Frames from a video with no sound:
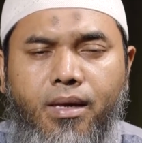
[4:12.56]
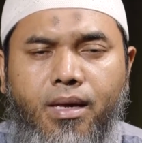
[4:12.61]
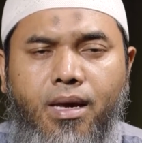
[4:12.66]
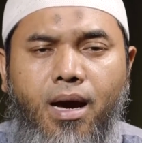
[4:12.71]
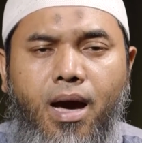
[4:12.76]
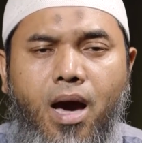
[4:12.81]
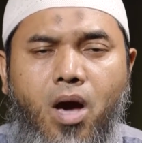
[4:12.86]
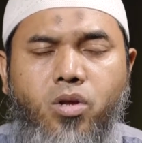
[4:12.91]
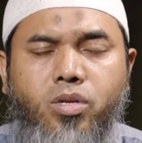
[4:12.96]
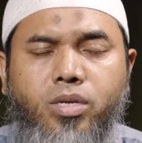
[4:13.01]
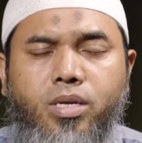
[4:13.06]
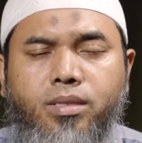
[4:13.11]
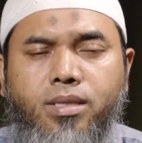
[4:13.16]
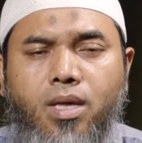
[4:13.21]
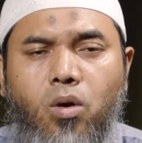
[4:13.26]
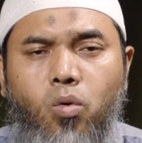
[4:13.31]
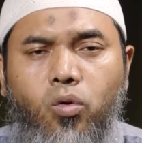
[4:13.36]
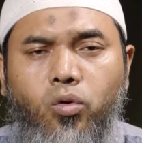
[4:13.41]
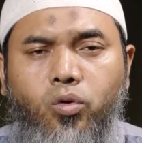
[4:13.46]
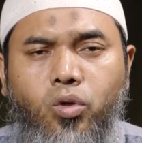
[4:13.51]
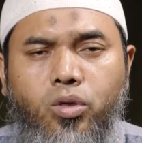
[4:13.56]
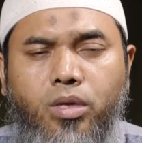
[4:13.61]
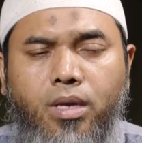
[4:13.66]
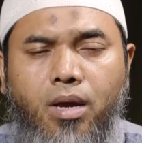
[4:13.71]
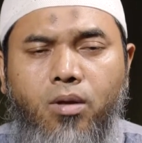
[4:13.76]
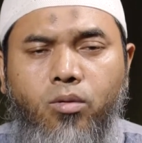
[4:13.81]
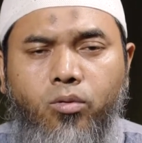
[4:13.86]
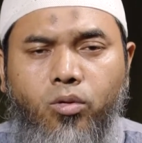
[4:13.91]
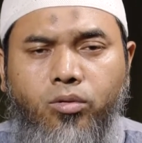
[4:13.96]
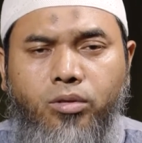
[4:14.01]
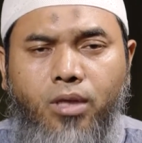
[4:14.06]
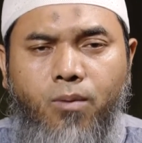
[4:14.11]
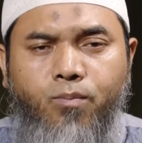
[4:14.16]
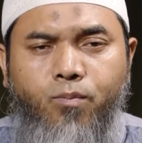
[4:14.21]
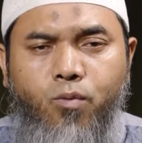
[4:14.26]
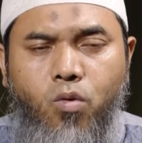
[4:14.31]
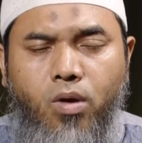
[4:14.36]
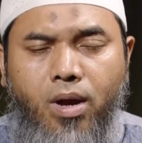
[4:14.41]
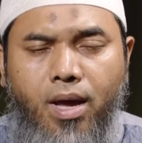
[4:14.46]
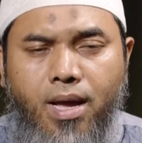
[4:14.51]
yang harus kita wujudkan untuk
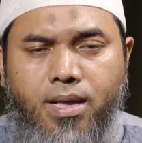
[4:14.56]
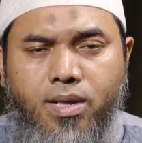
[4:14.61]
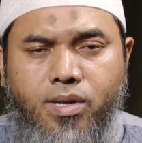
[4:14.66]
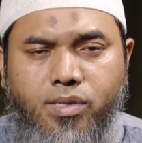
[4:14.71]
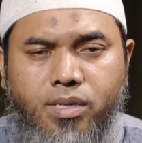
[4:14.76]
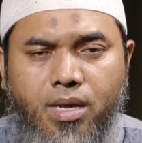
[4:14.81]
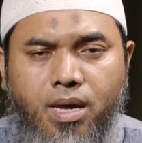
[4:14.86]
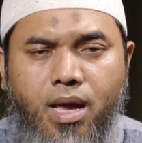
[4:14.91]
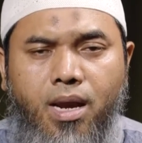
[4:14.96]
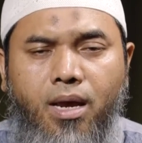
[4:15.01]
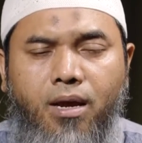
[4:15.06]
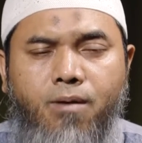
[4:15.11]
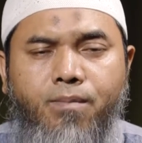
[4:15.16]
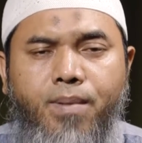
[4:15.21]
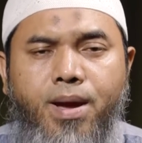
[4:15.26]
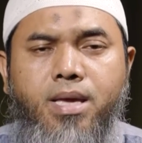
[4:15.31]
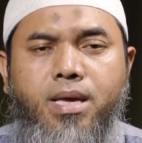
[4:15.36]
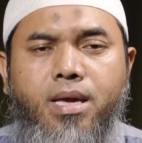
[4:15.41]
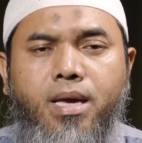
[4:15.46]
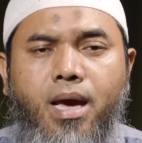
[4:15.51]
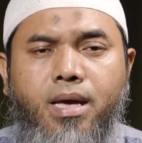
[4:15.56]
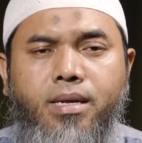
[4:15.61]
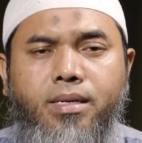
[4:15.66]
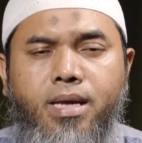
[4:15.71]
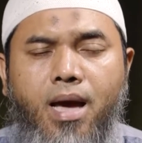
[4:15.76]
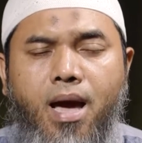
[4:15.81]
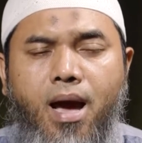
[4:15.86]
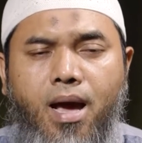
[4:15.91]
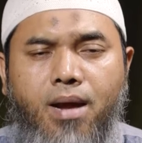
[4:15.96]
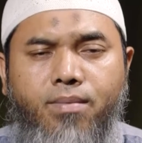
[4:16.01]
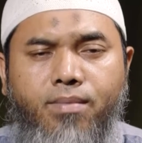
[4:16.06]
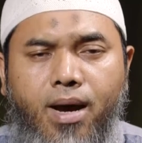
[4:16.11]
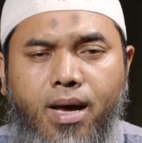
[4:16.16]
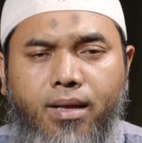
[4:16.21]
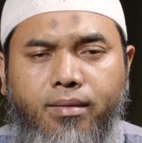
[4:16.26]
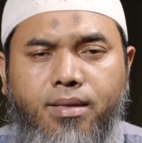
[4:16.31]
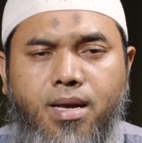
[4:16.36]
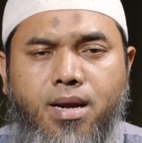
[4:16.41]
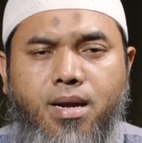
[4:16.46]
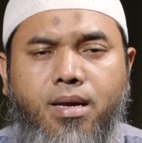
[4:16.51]
terbukanya segala kebaikan yang akan
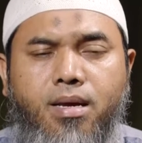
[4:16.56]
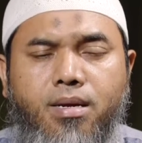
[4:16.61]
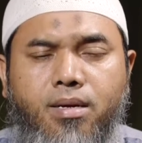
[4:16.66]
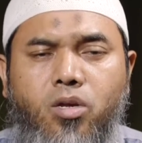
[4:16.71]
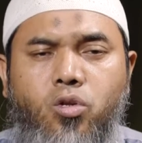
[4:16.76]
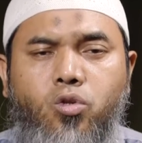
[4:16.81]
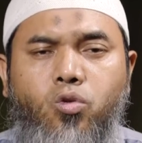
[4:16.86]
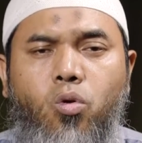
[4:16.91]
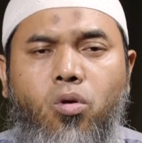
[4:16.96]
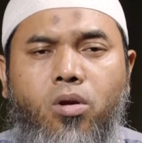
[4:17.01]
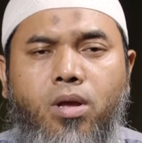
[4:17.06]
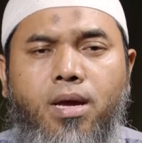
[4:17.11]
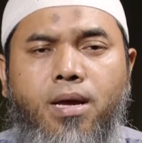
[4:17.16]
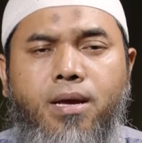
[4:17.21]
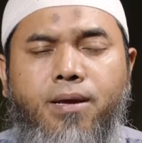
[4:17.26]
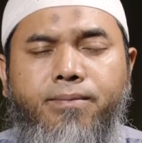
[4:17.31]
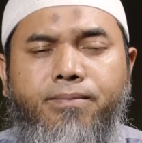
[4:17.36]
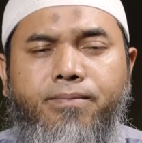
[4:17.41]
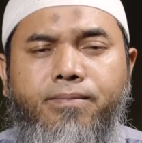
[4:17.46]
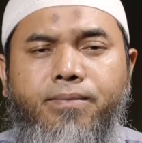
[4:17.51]
mengantarkan ke surga